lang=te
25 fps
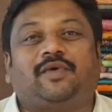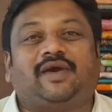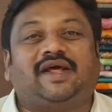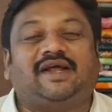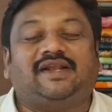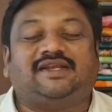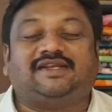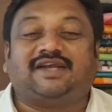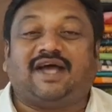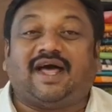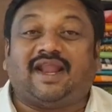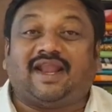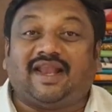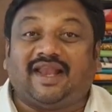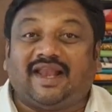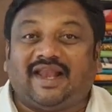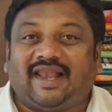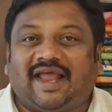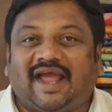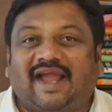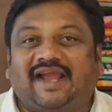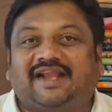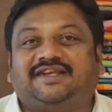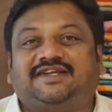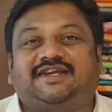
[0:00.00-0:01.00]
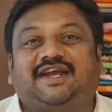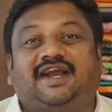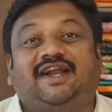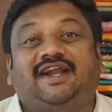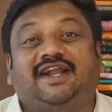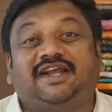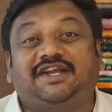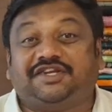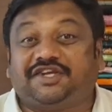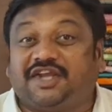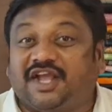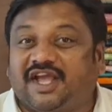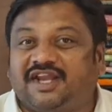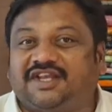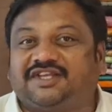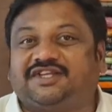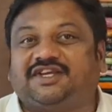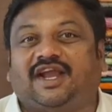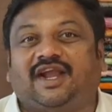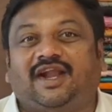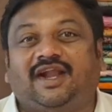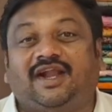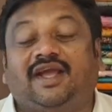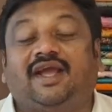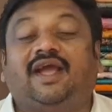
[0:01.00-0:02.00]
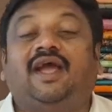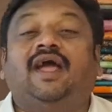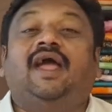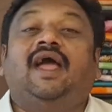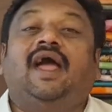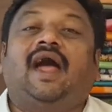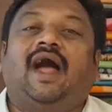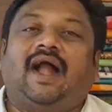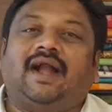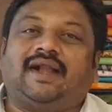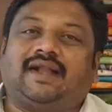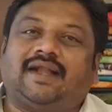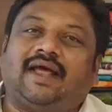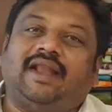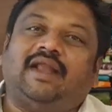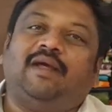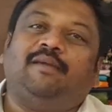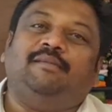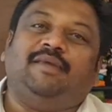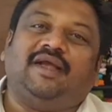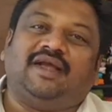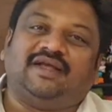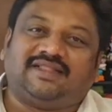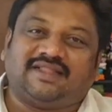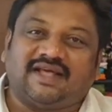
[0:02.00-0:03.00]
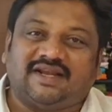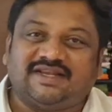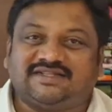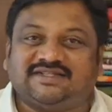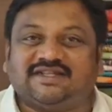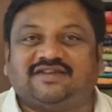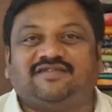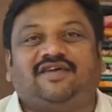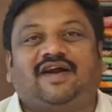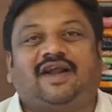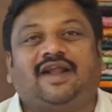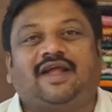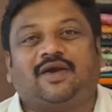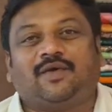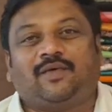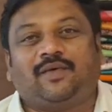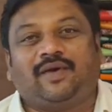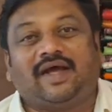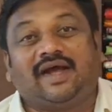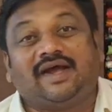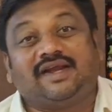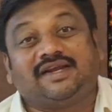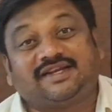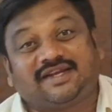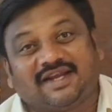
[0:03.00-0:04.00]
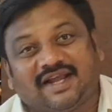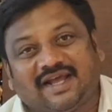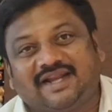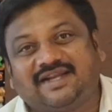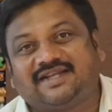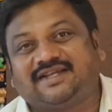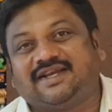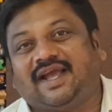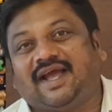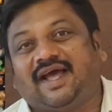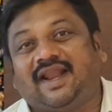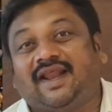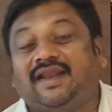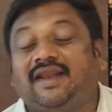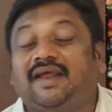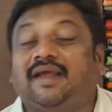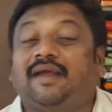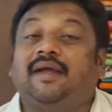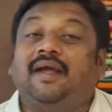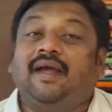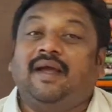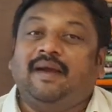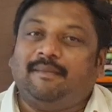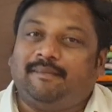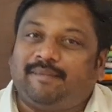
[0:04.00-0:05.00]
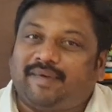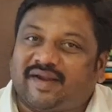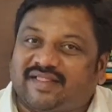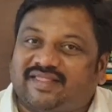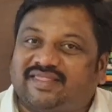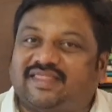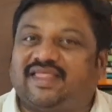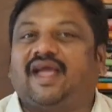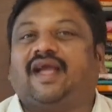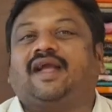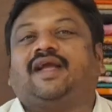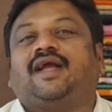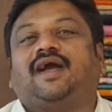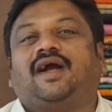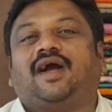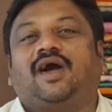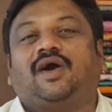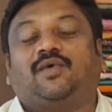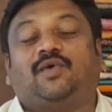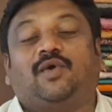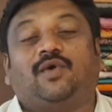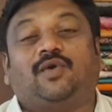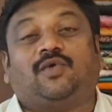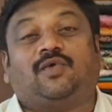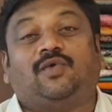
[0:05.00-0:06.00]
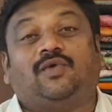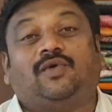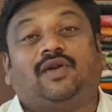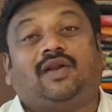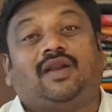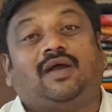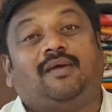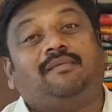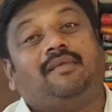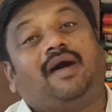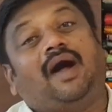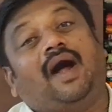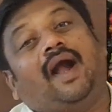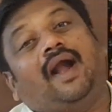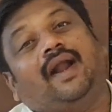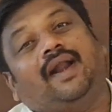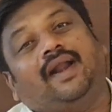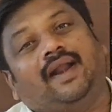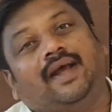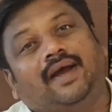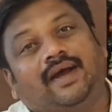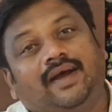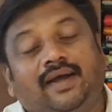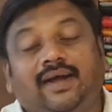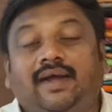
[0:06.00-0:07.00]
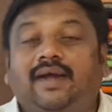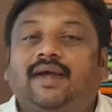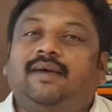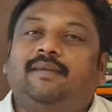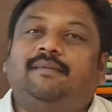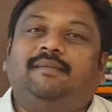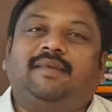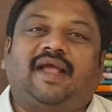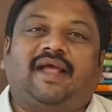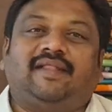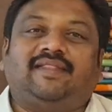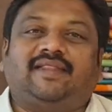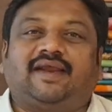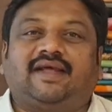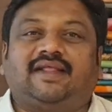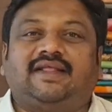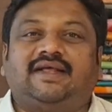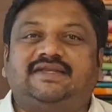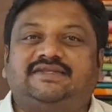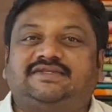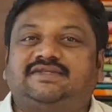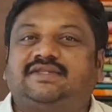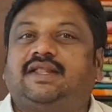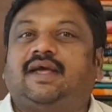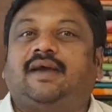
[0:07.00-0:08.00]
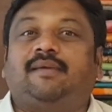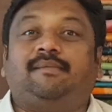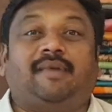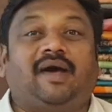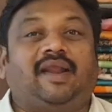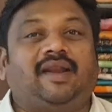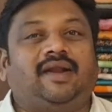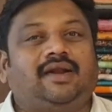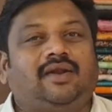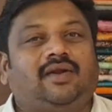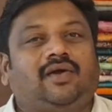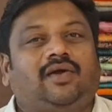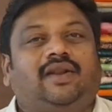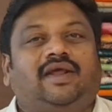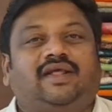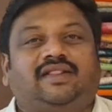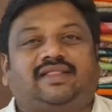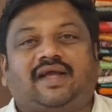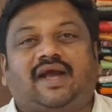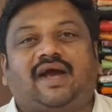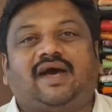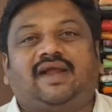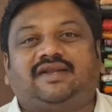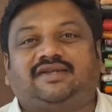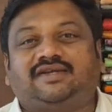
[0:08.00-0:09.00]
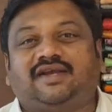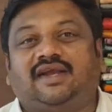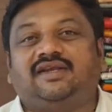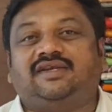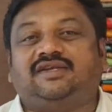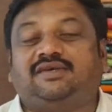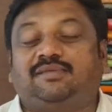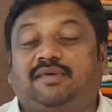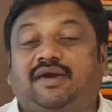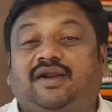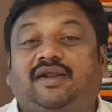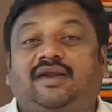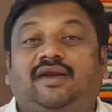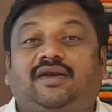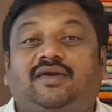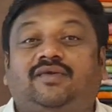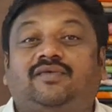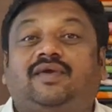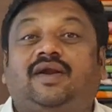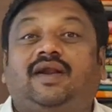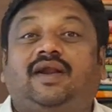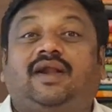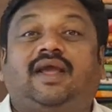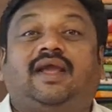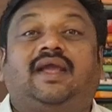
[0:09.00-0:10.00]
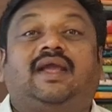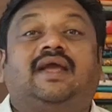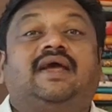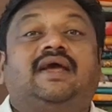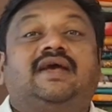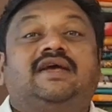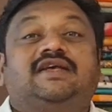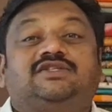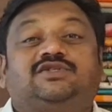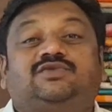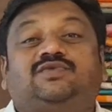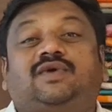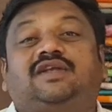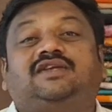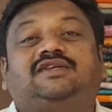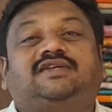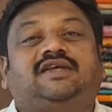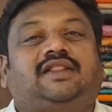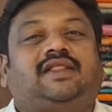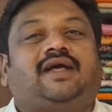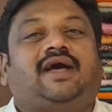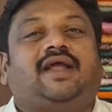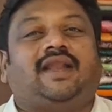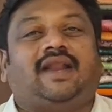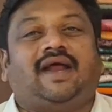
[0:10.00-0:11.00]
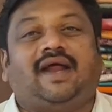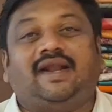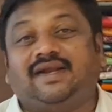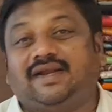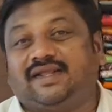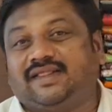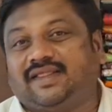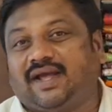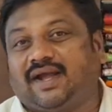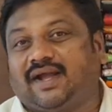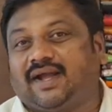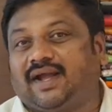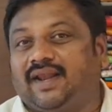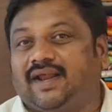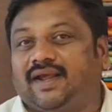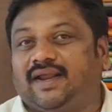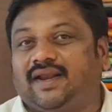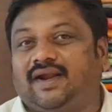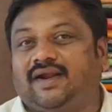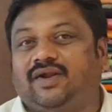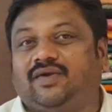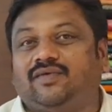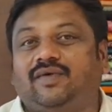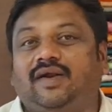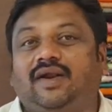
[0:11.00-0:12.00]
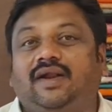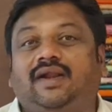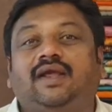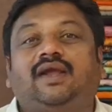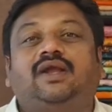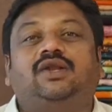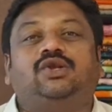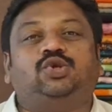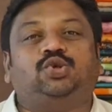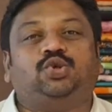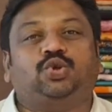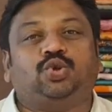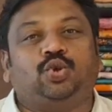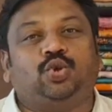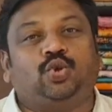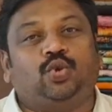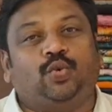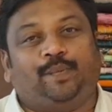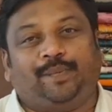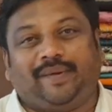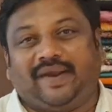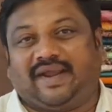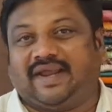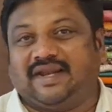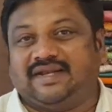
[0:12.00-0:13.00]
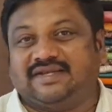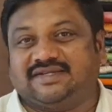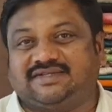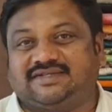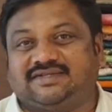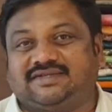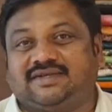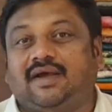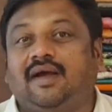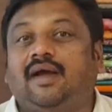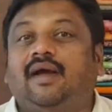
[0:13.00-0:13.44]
కూడా ఛానల్ని లైక్ చేయండి షేర్ చేయండి అట్లానే మీకు తెలిసిన వాళ్ళకు కూడా షేర్ చేయాలని ప్రత్యేకంగా కోరుకుంటున్నాం అండ్ మీ అందరికీ తెలిసిందే మన ఇంట్లోనే తయారు చేయించబడినటువంటి స్వచ్ఛత నాణ్యత కలిగినటువంటి జున్ను పికిల్స్